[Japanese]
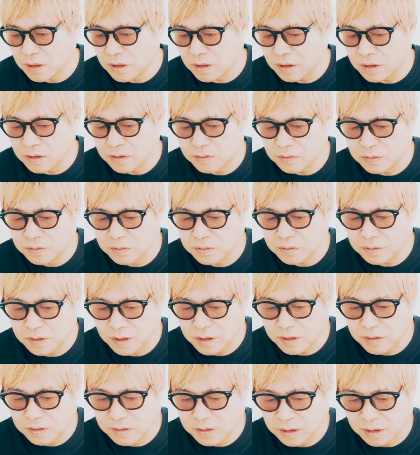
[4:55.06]
体現する
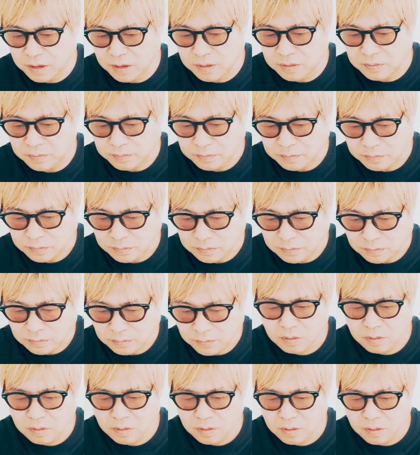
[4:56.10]
連載
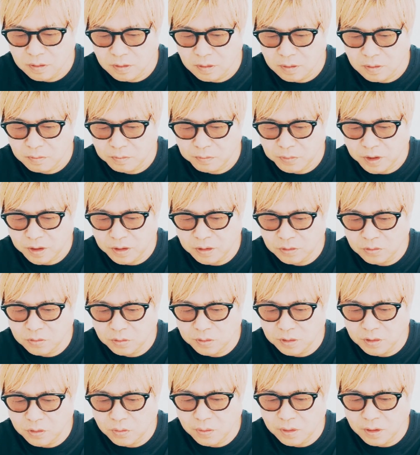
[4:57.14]

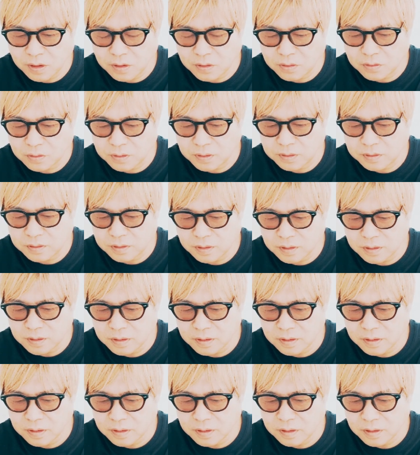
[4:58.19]
バイト・ザ・ワールドですか
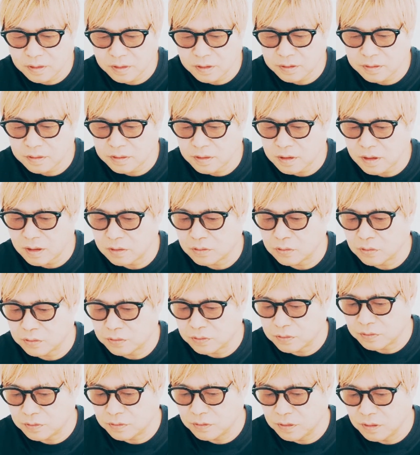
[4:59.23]
がスタート
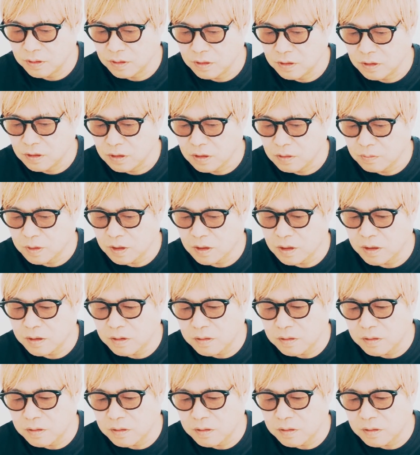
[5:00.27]
する。まあ、